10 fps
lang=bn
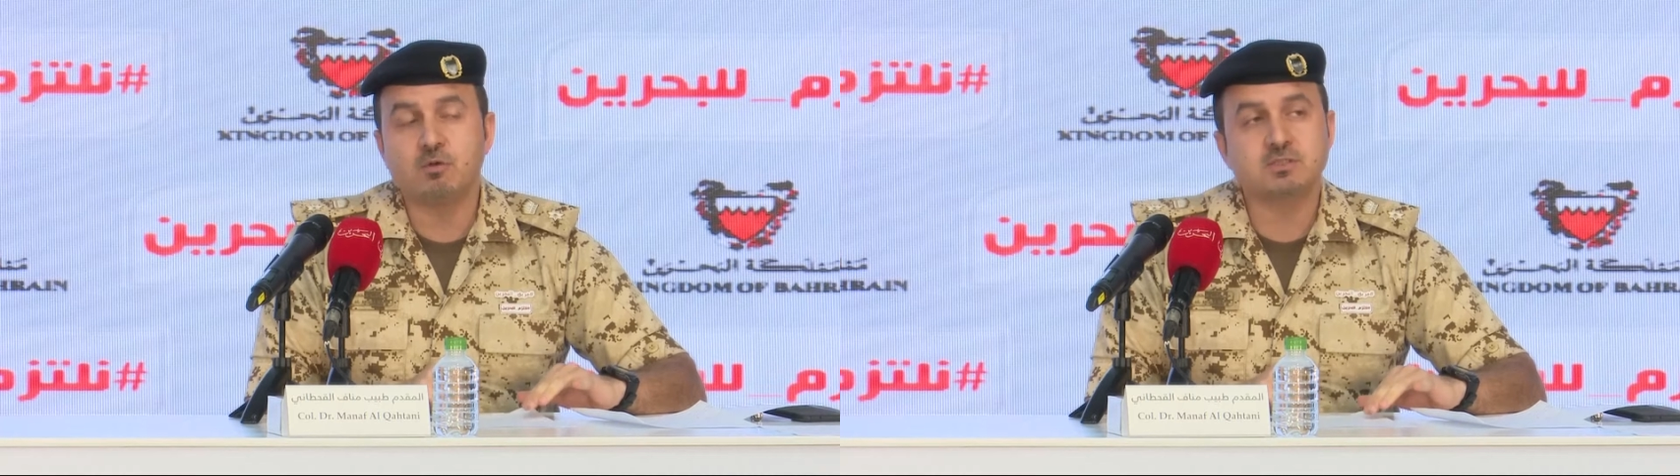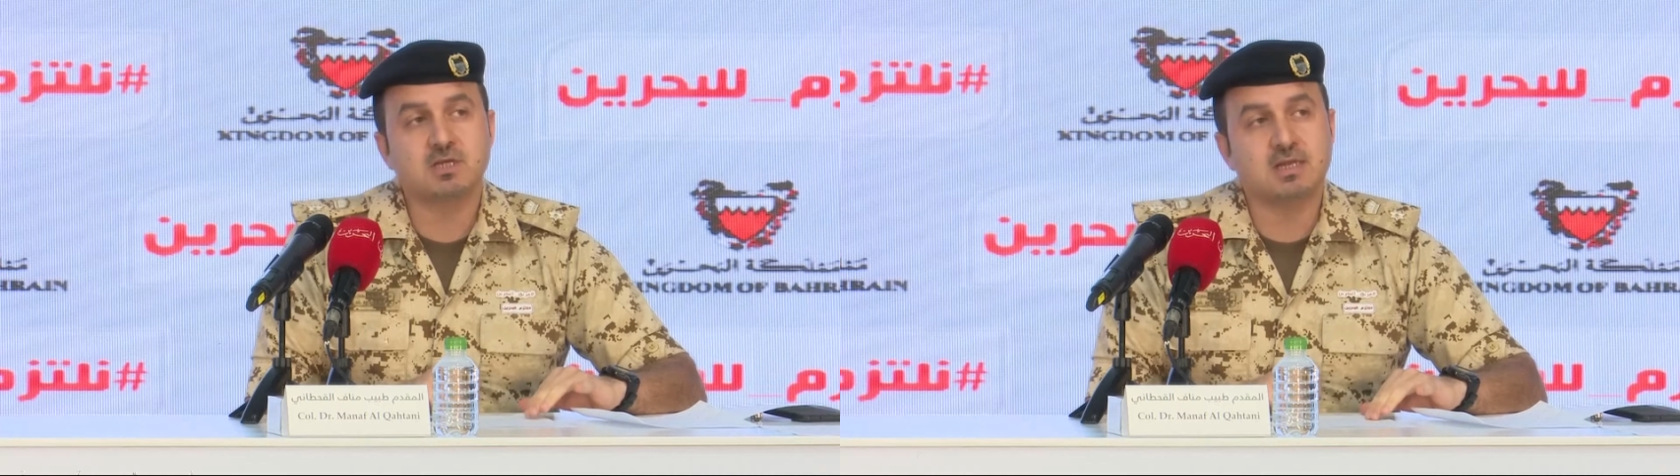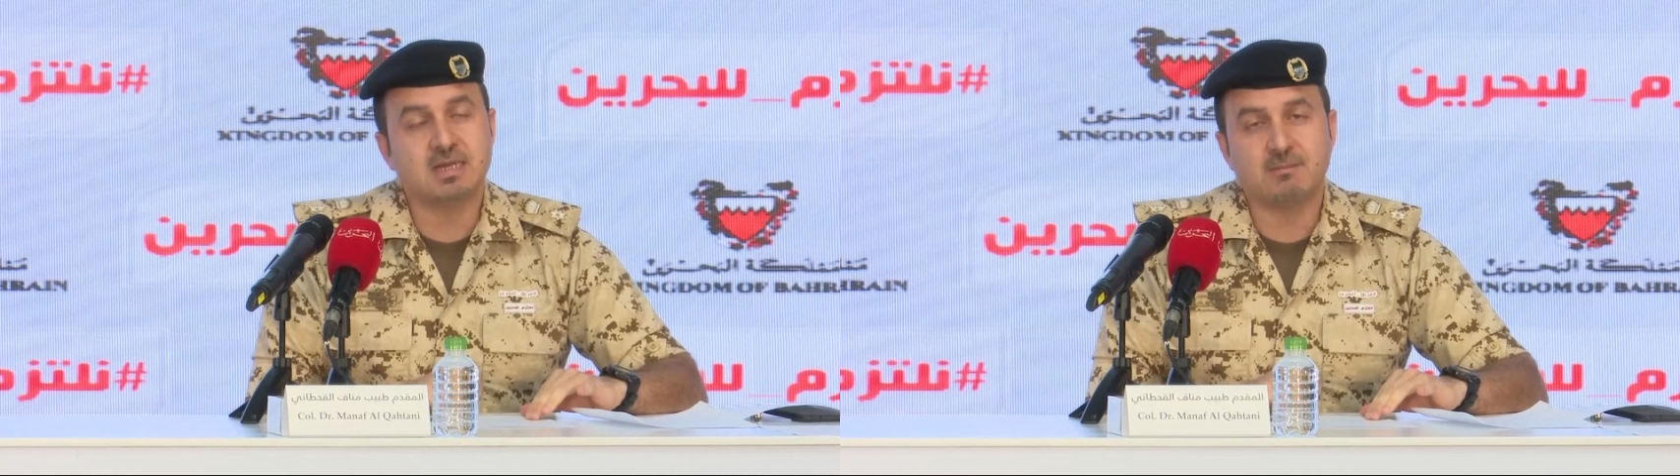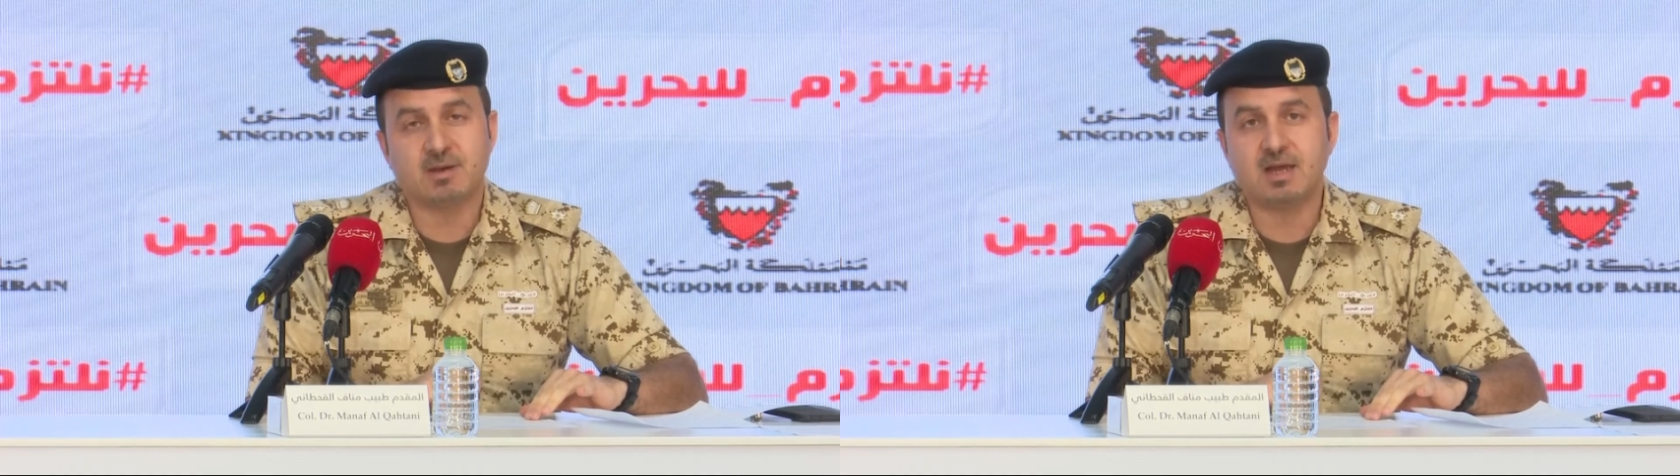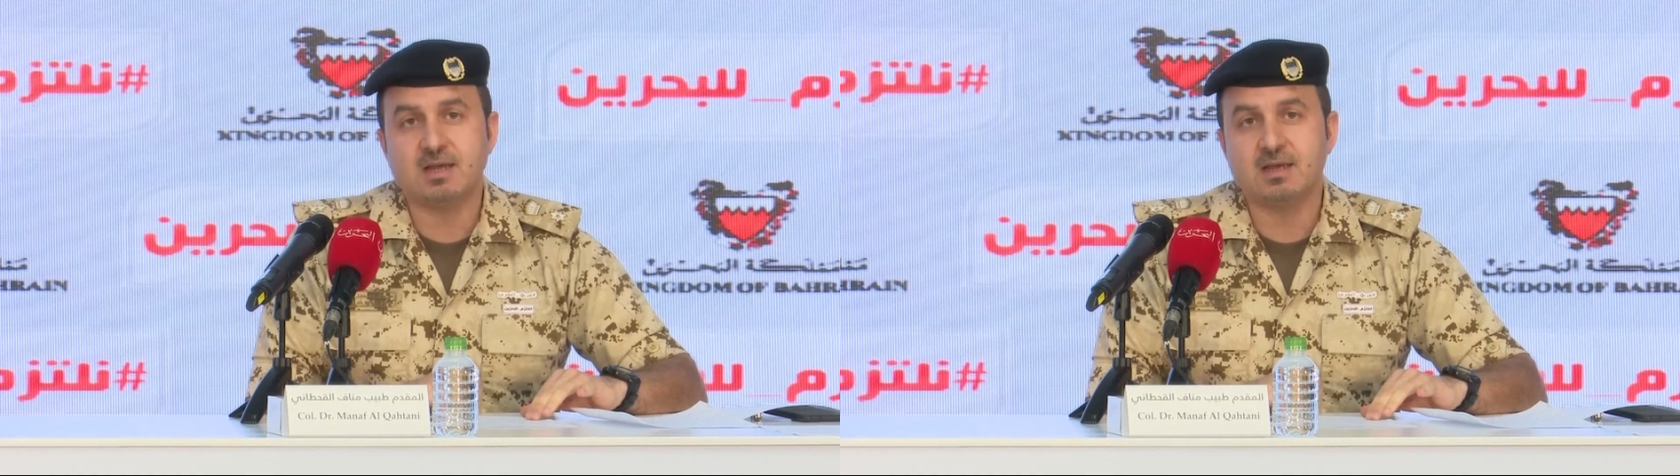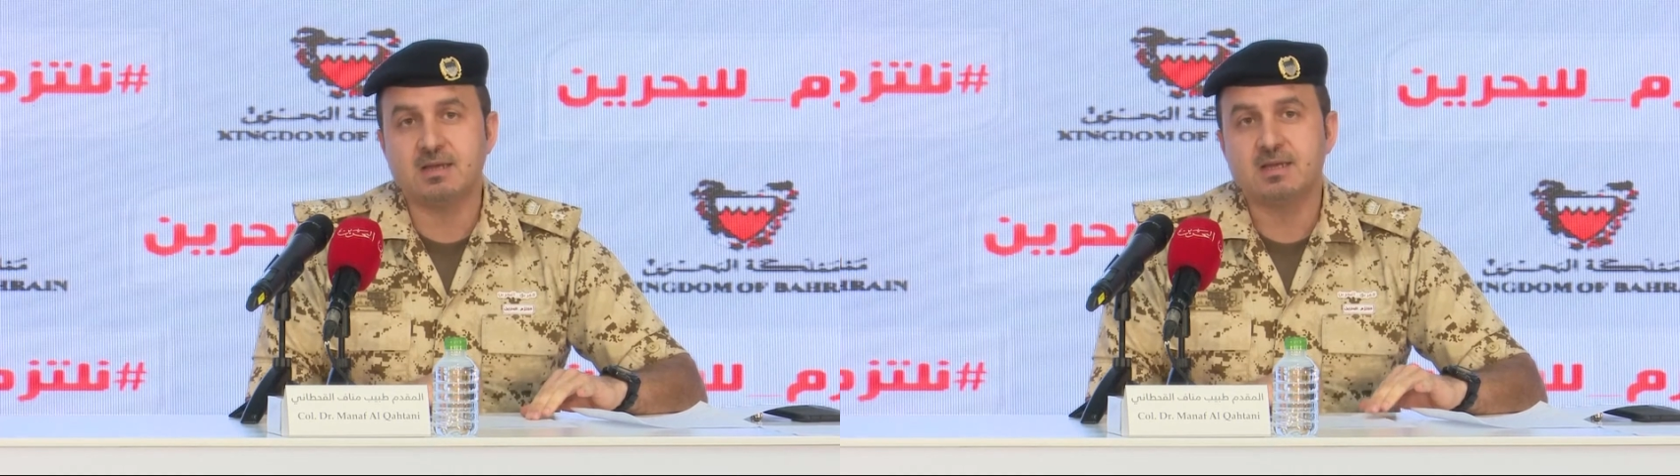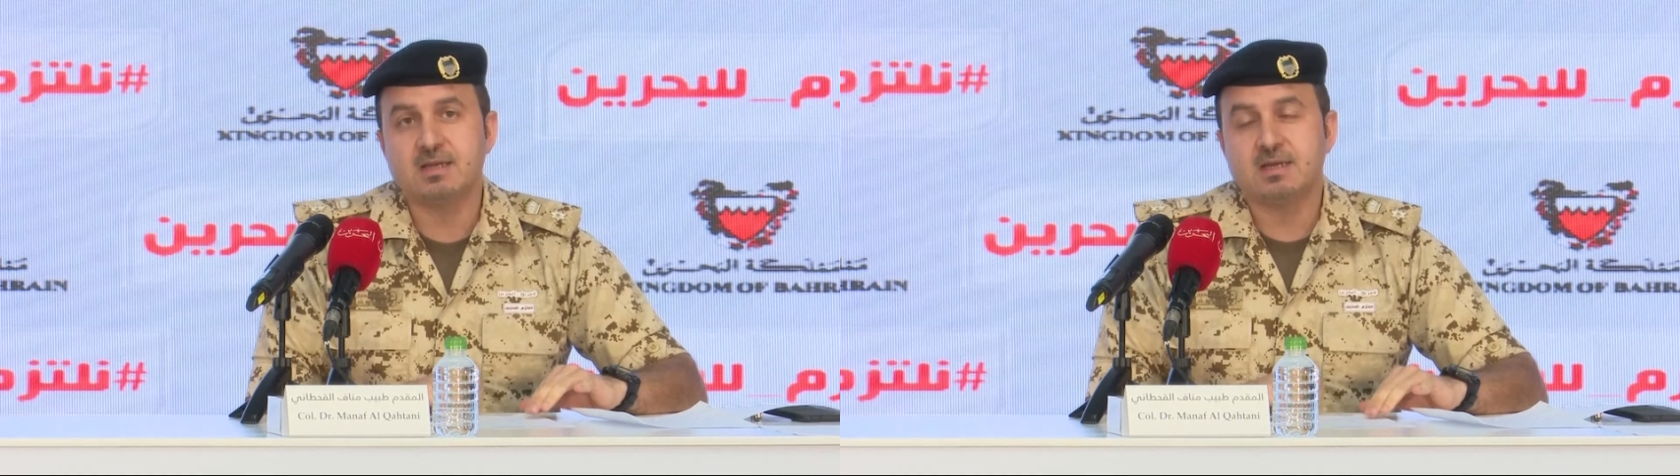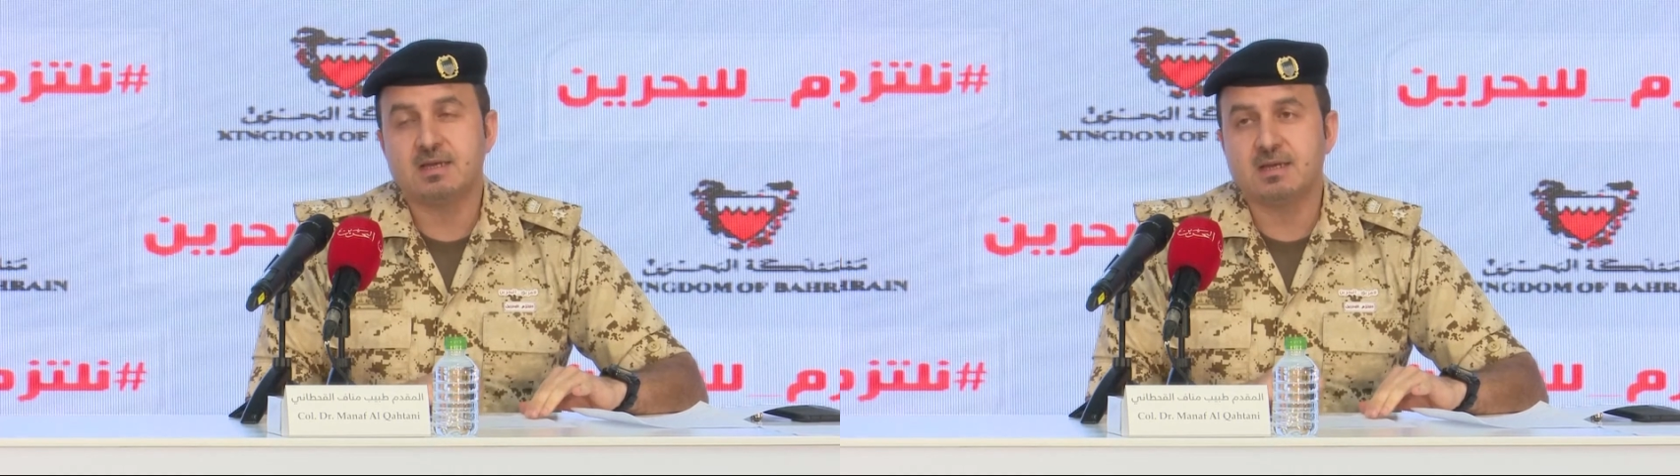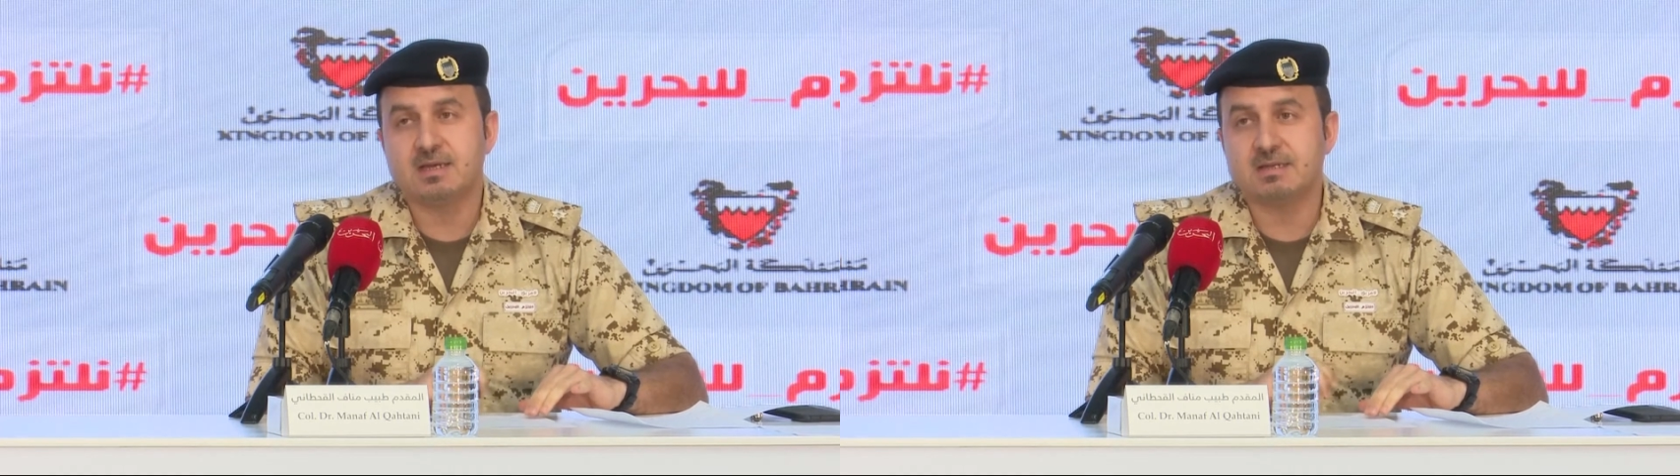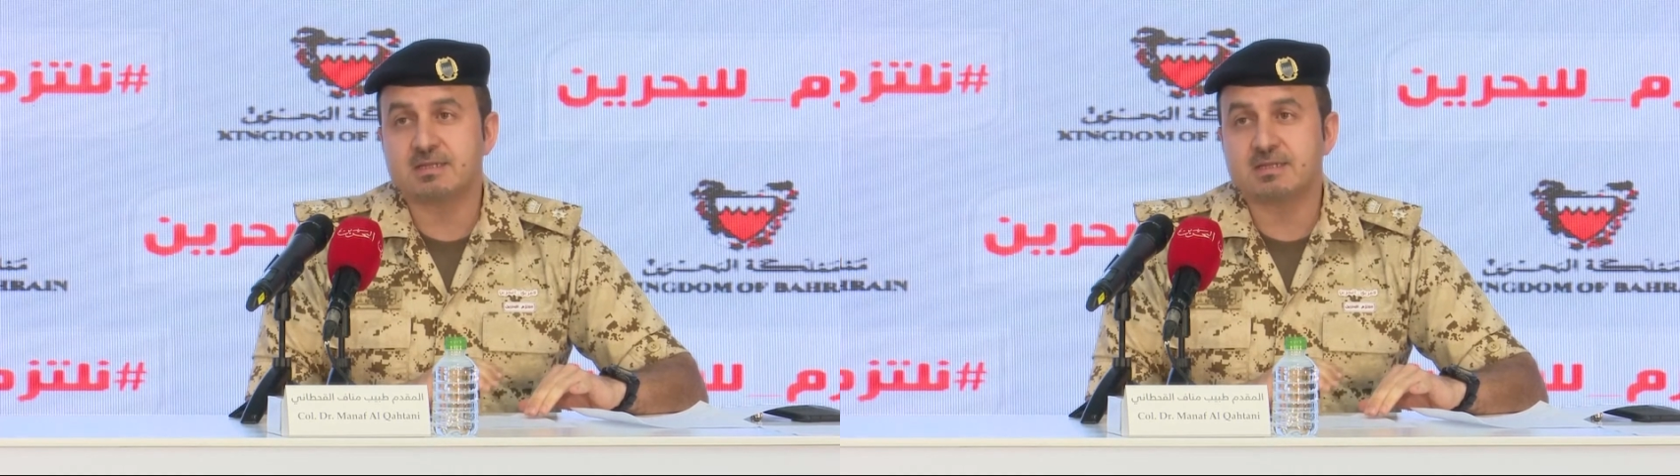আমাদের দেশ থেকে